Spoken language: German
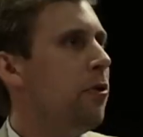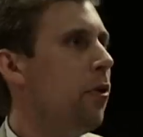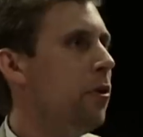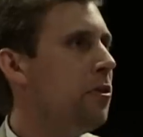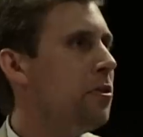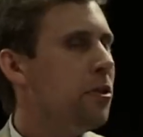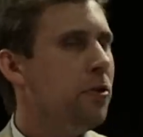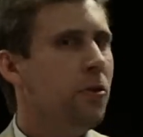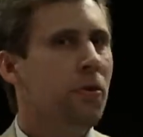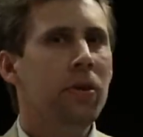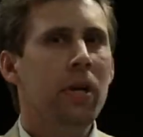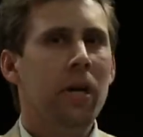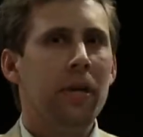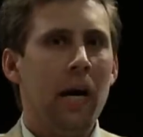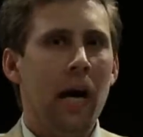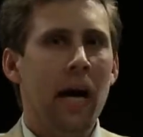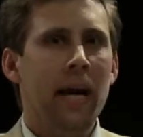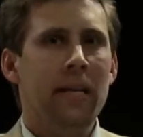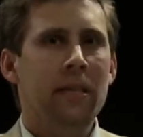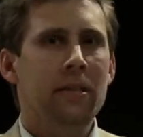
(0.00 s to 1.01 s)

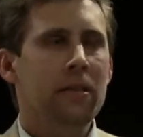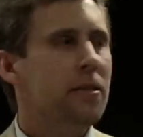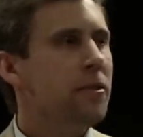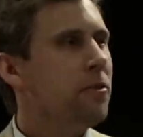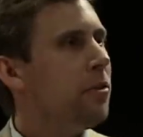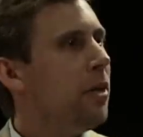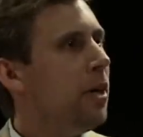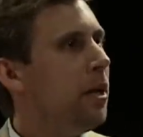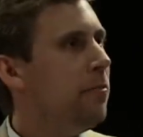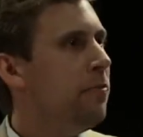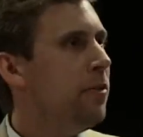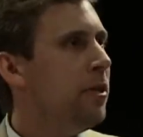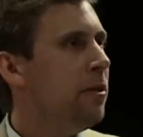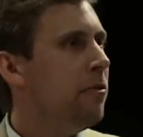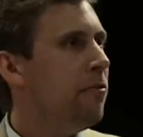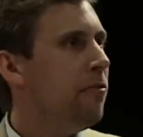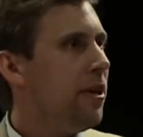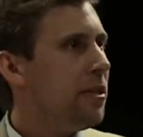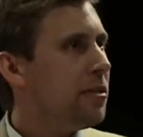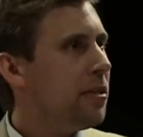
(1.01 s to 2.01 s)
1901 und da haben wir
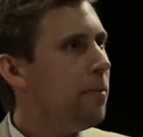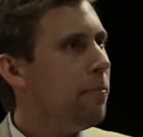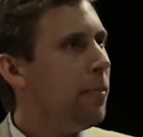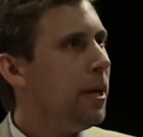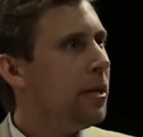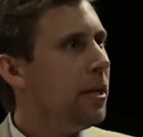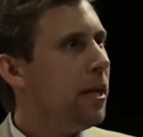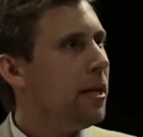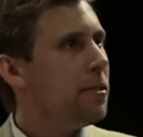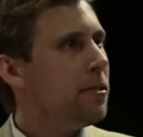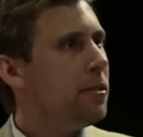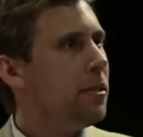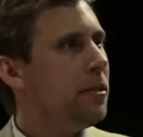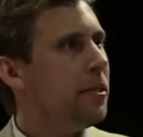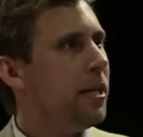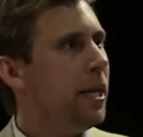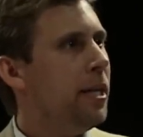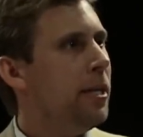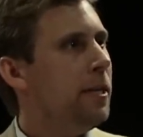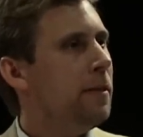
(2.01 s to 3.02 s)
einen
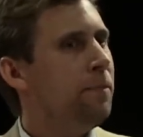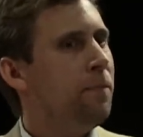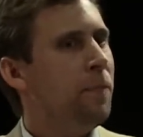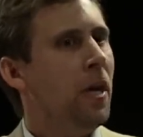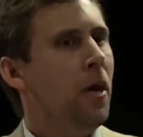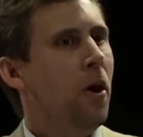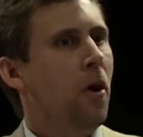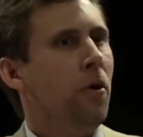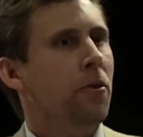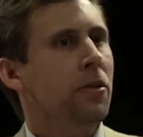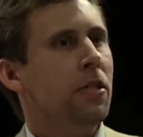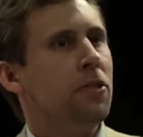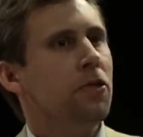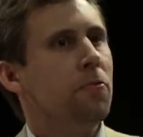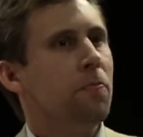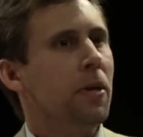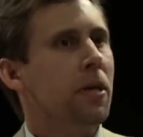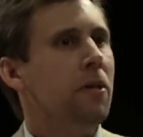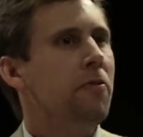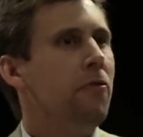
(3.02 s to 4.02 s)
Wassermann-Aszendenten und das
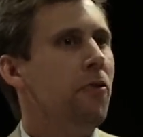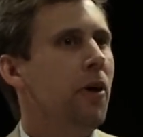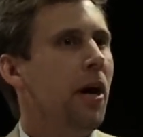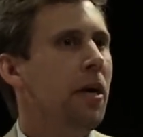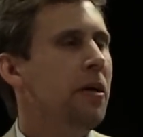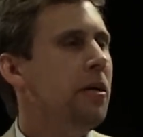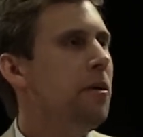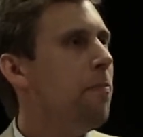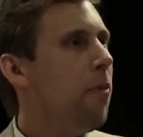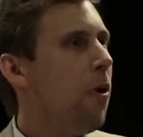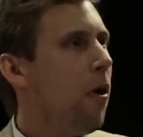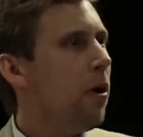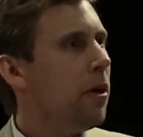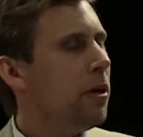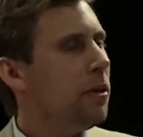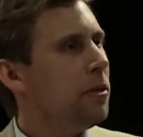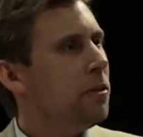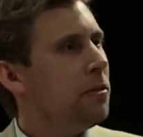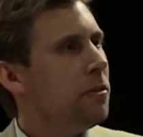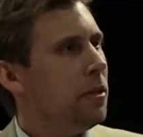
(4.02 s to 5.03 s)
spricht für eine
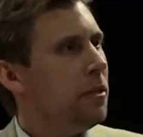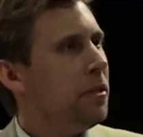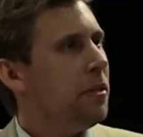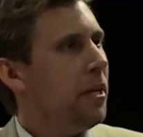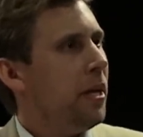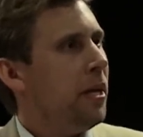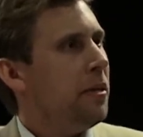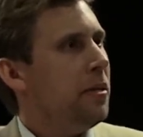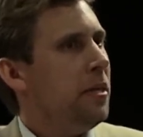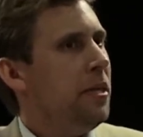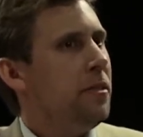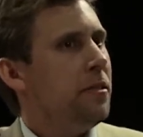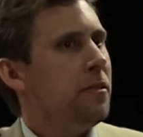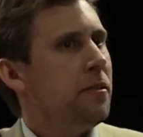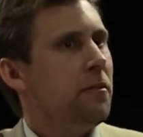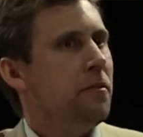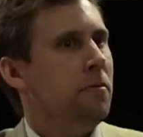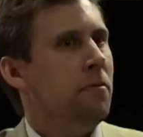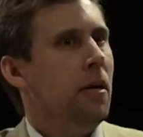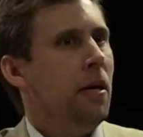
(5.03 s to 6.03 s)
Epoche der
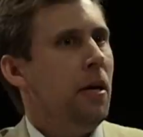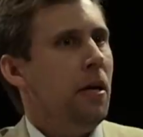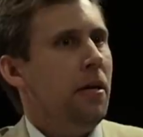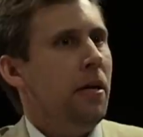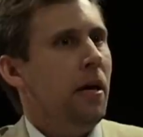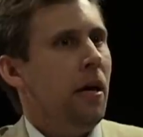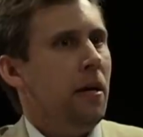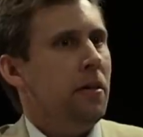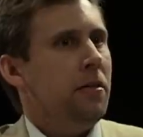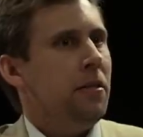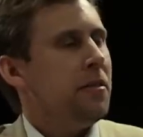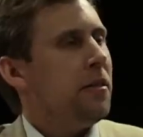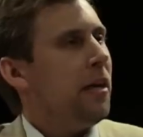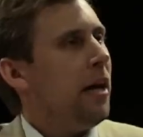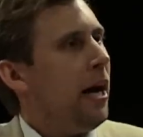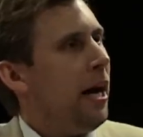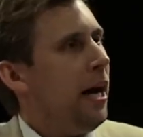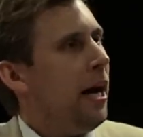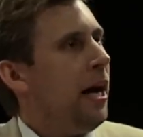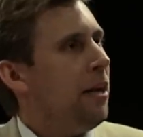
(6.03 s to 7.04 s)
nächsten, ja, des
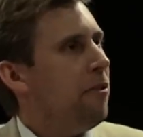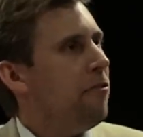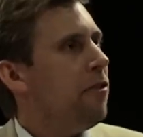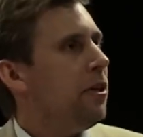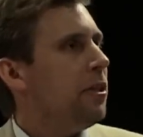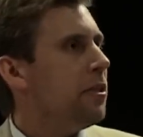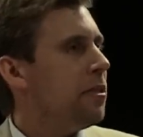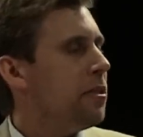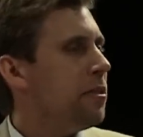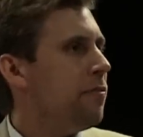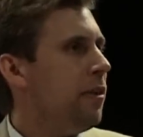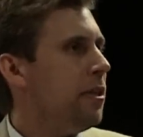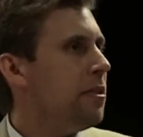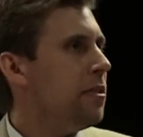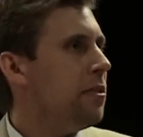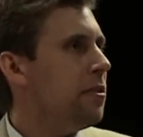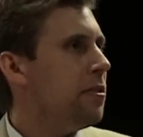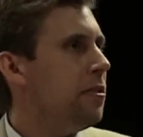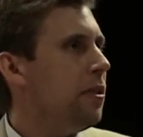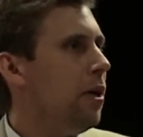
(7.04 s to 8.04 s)
Anfang des
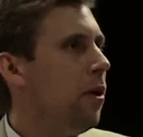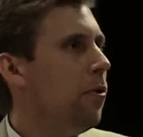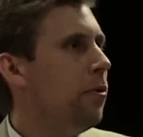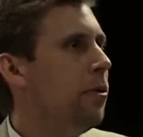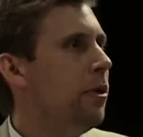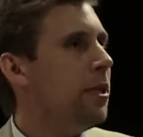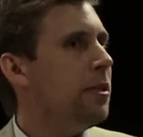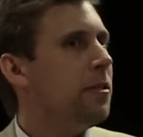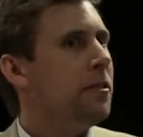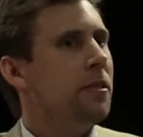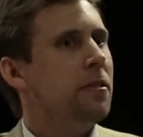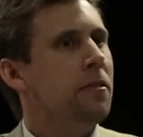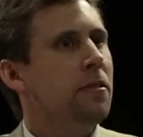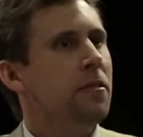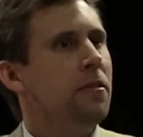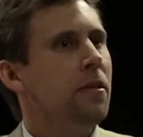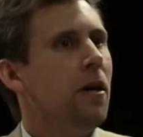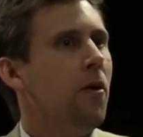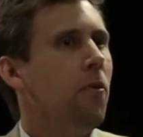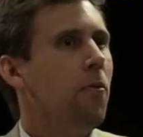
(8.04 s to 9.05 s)
20. Jahrhunderts, dass
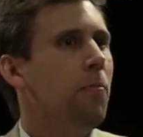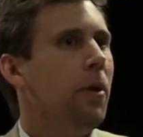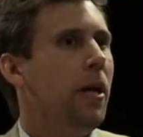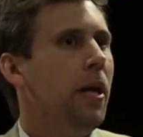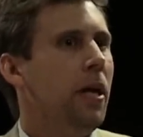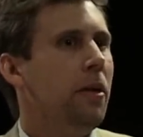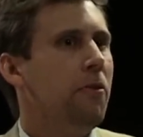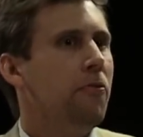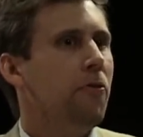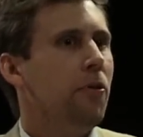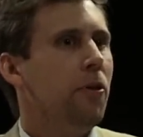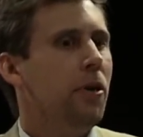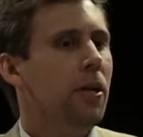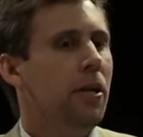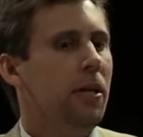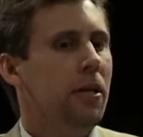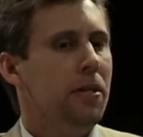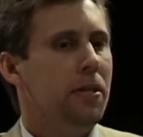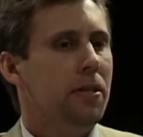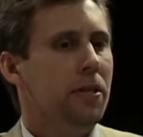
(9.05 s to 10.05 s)
es darum geht,
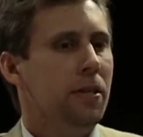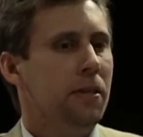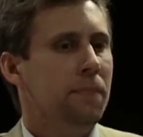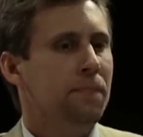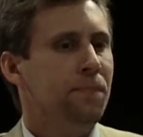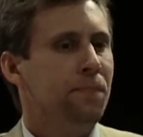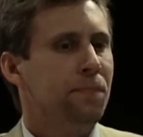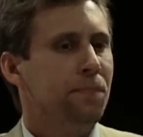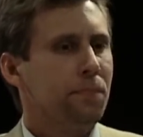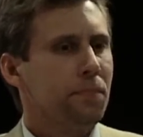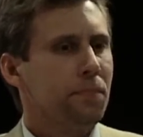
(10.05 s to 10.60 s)
wirklich ähm,